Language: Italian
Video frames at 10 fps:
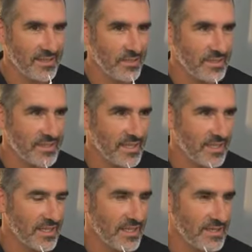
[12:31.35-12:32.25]
in,
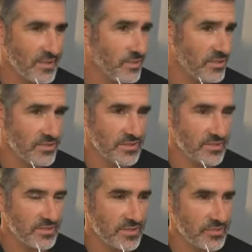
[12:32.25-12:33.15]
questa, in, questo
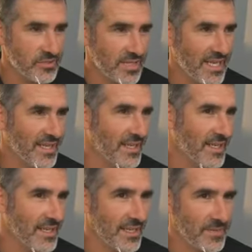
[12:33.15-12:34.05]
inizio stagione, anche
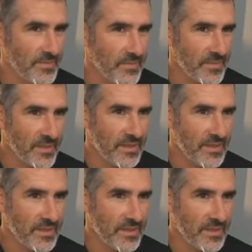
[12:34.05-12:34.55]
nelle,